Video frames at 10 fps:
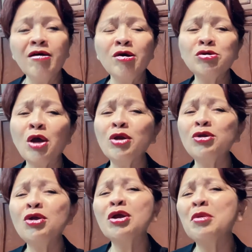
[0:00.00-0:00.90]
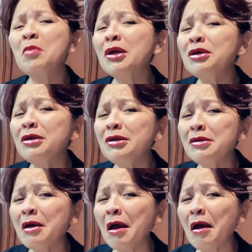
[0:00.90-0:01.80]
Saya tidak
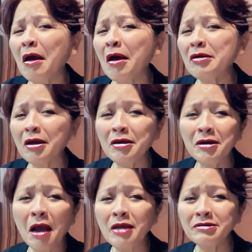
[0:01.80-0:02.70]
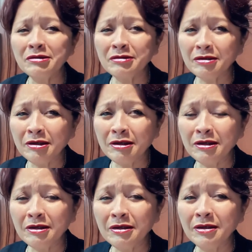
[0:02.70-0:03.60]
dikebagian nggak
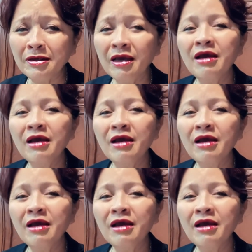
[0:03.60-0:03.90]
dikasih.